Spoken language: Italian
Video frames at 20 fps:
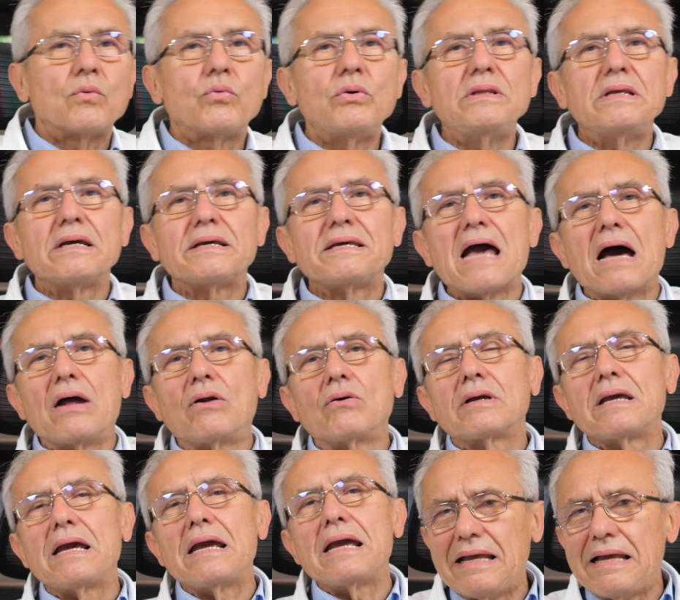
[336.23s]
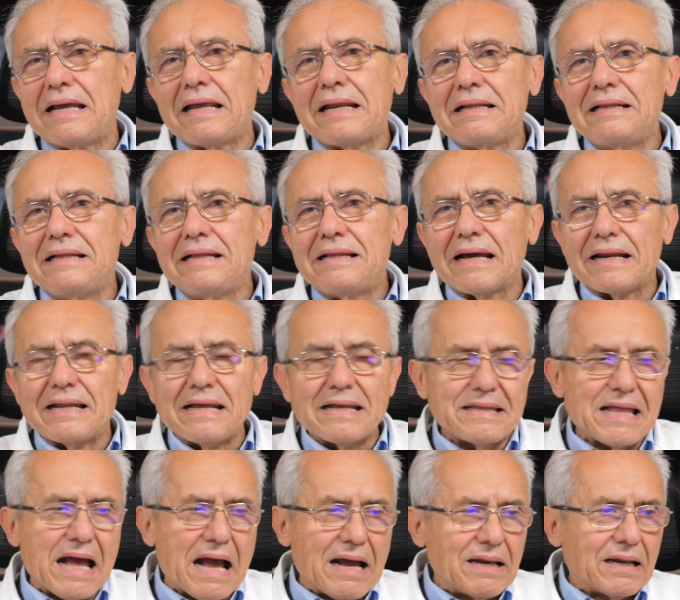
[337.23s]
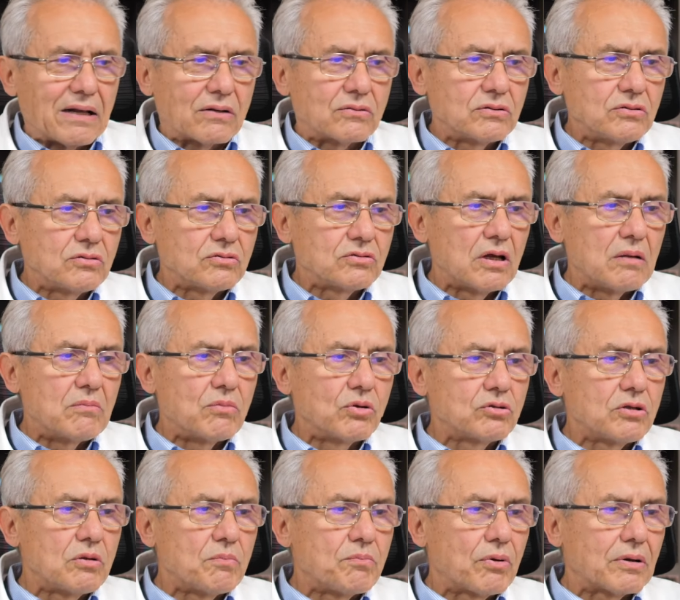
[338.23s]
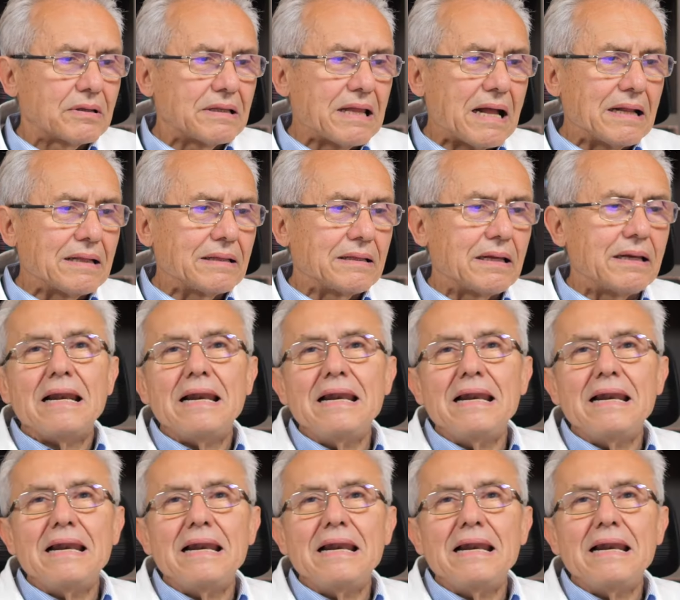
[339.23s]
Quindi è chiaro che ereditarietà, la costituzione è molto importante,